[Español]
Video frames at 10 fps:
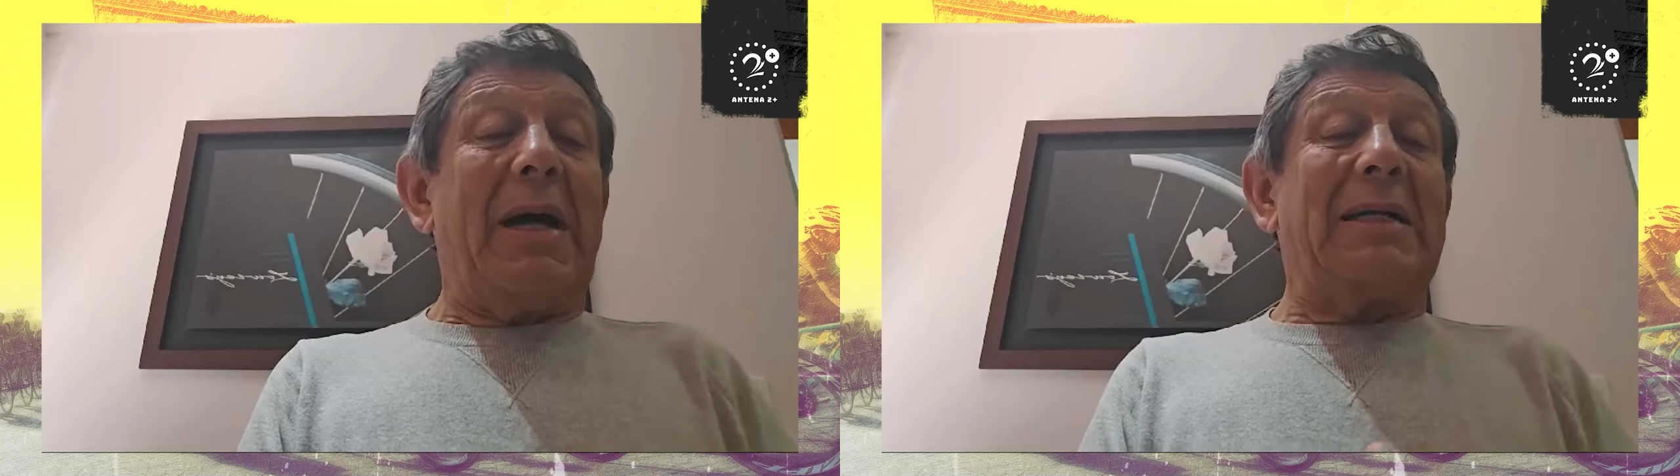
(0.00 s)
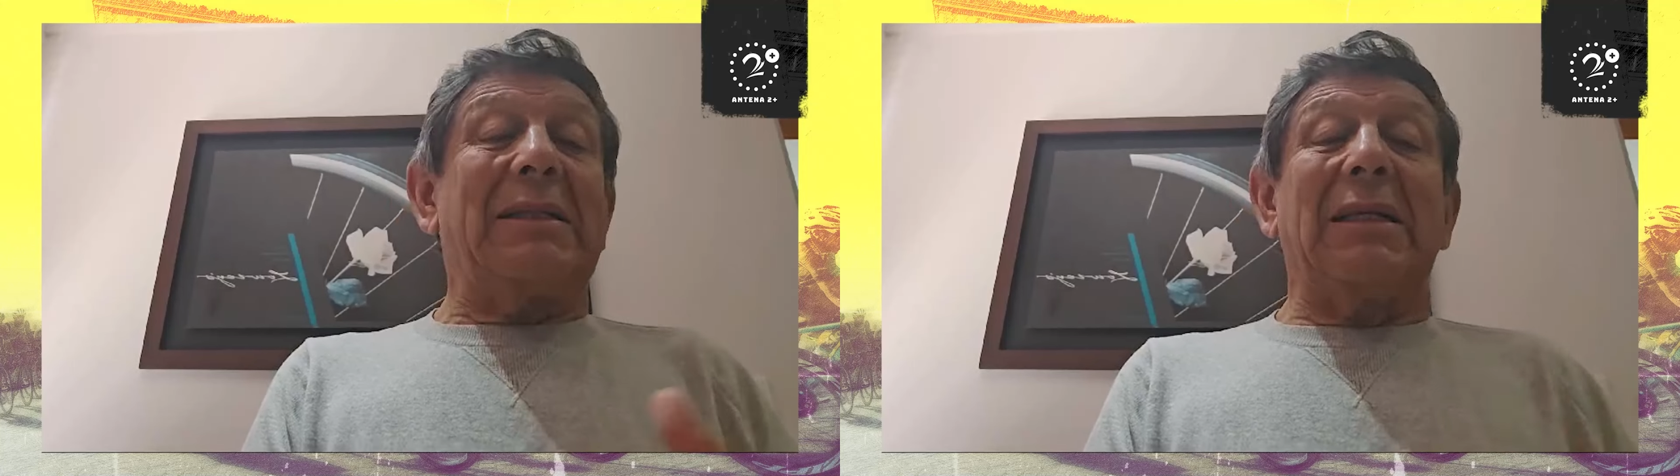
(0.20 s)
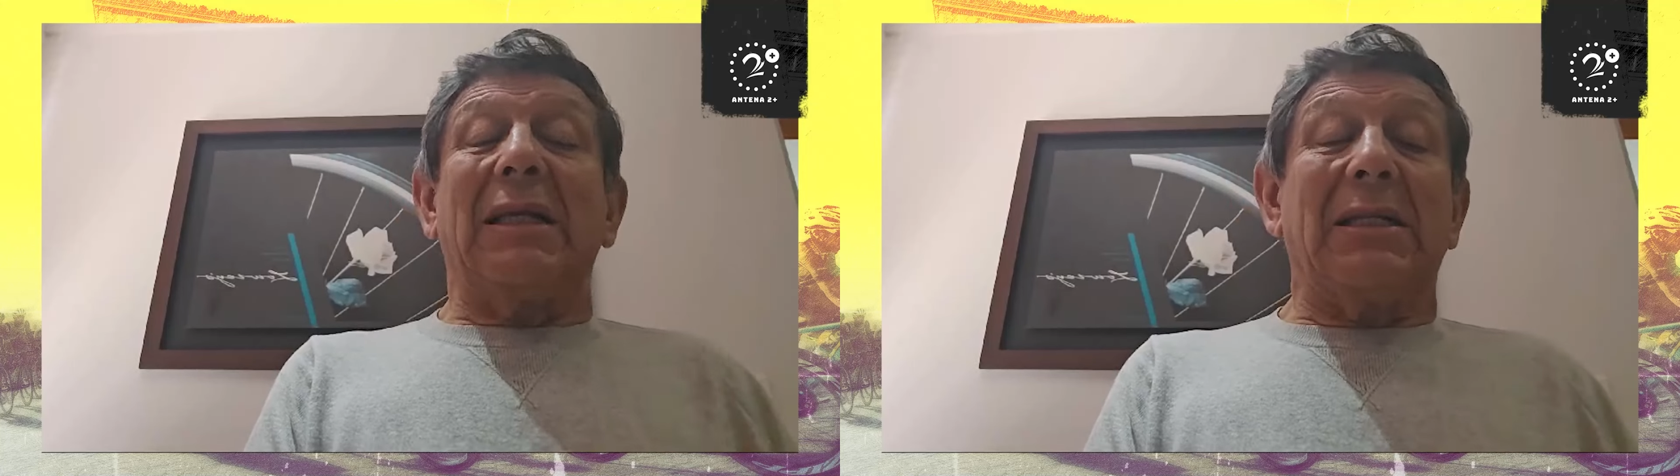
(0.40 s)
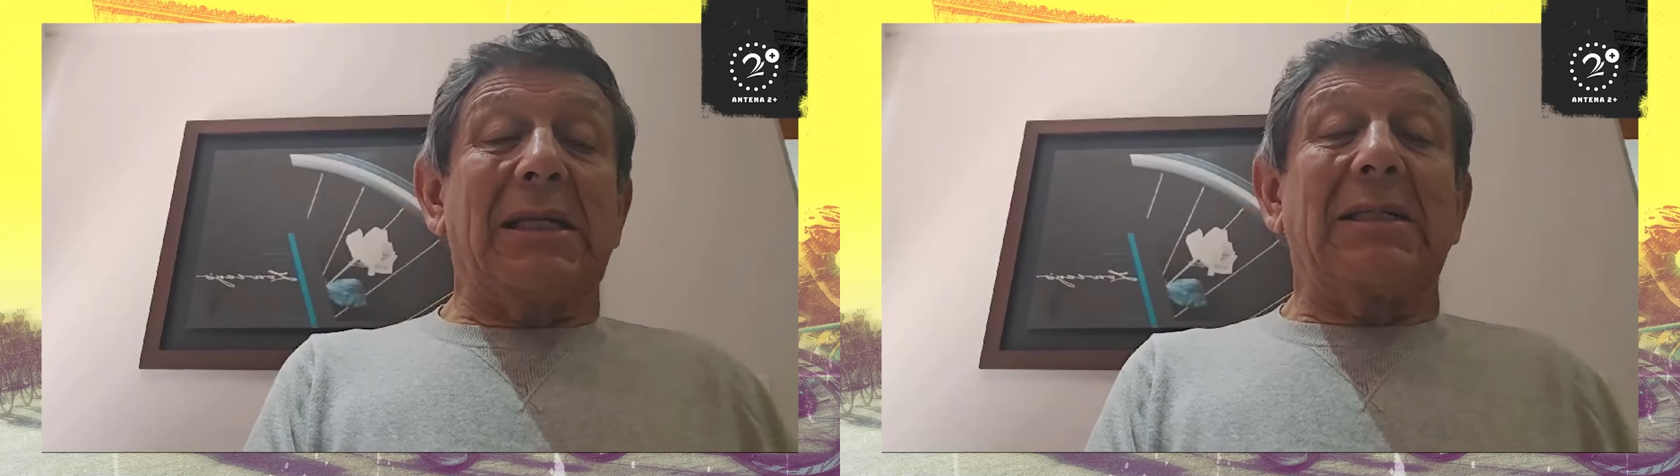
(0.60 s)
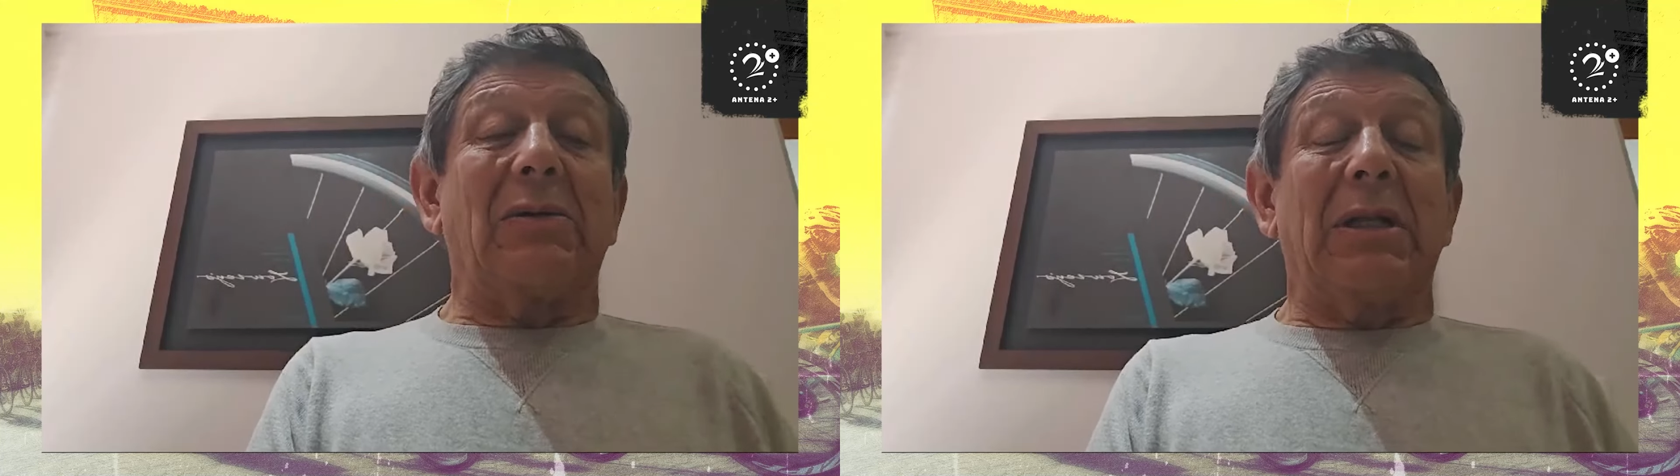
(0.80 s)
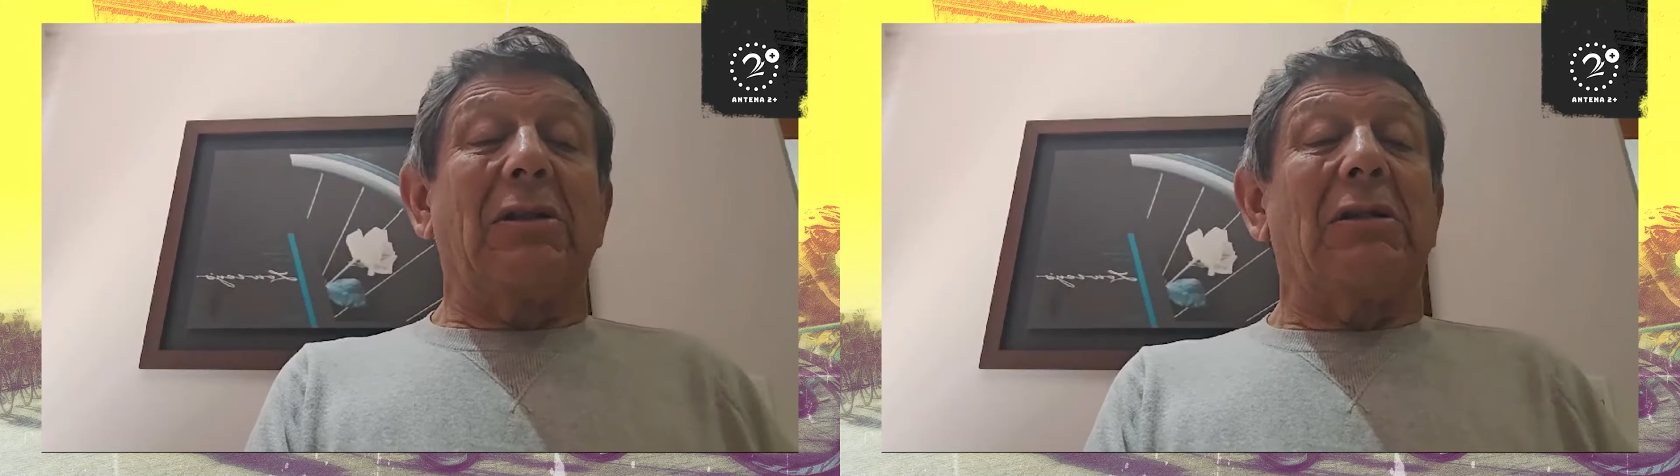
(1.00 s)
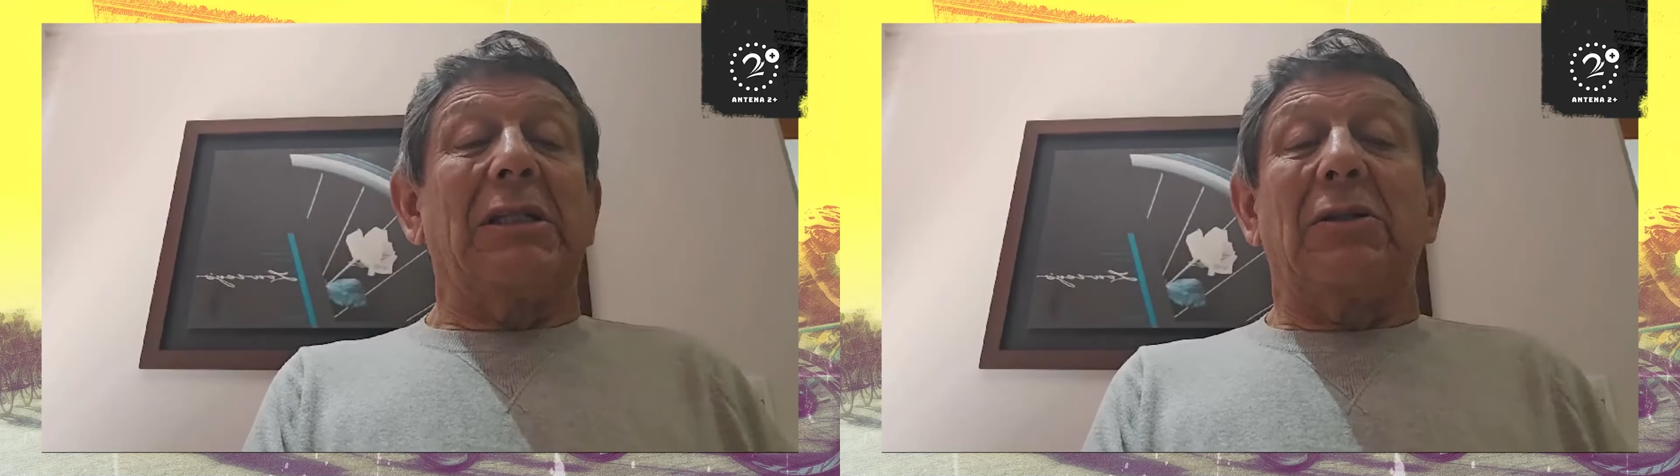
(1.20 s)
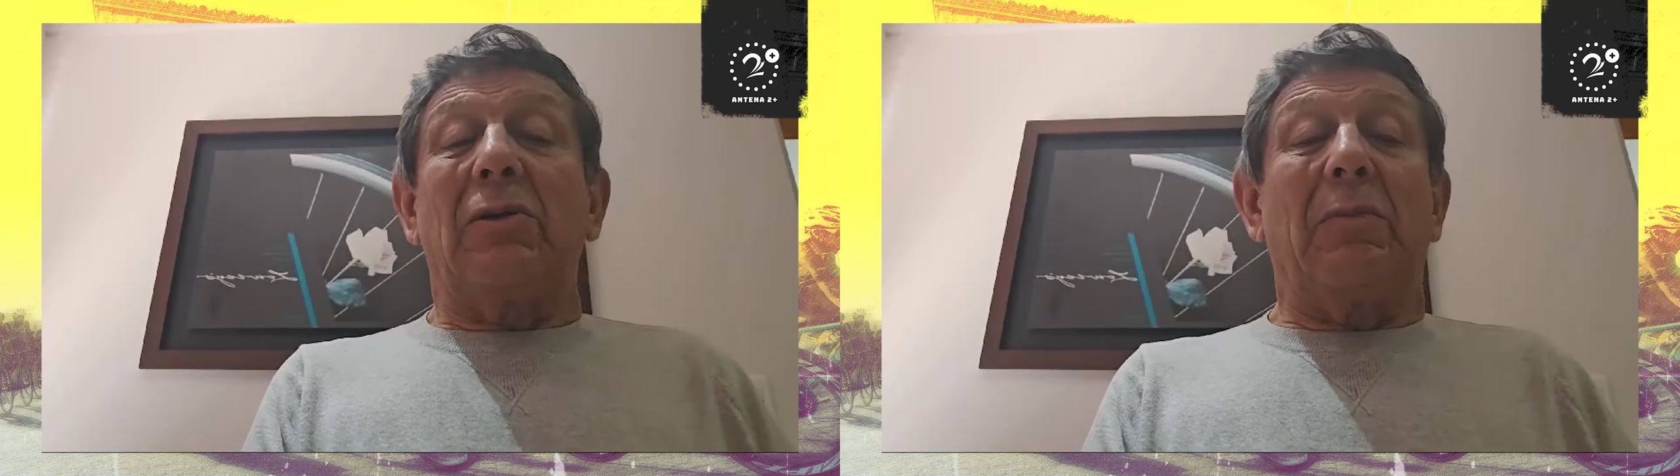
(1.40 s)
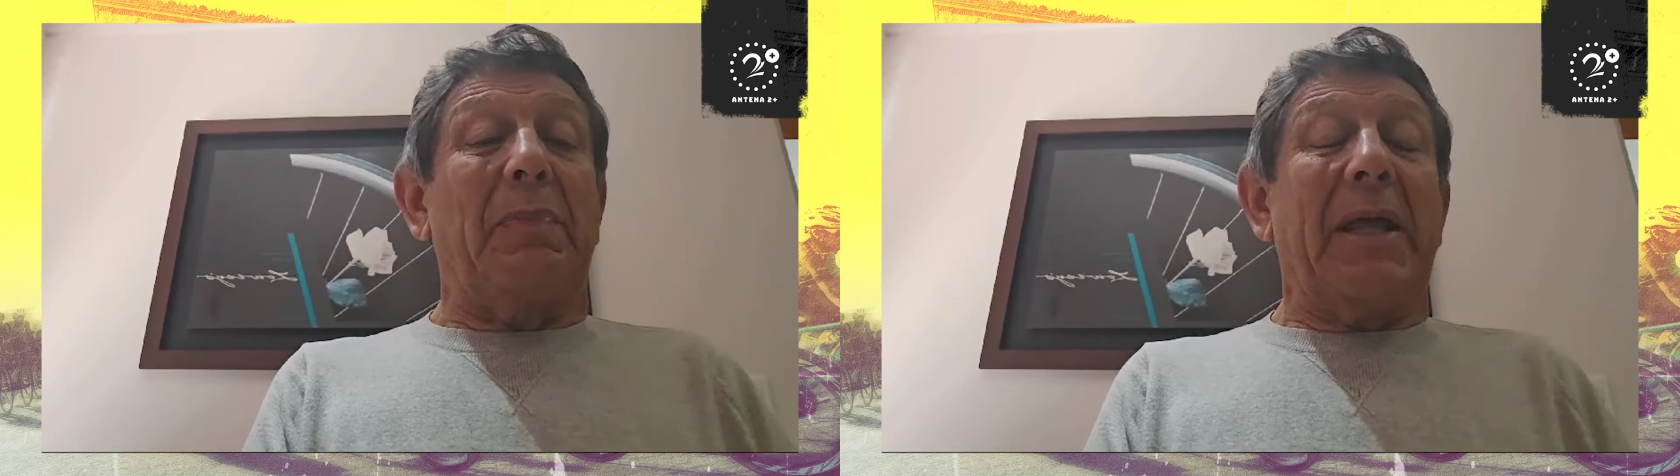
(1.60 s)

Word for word: más y irse asegurando el título,